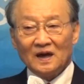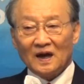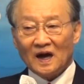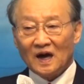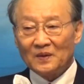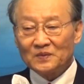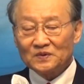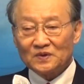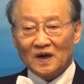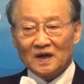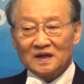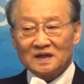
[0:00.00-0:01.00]
아무것도
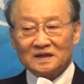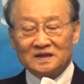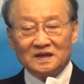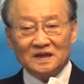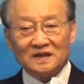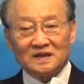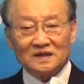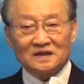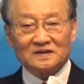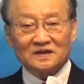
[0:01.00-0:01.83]
아닌 것이 듣는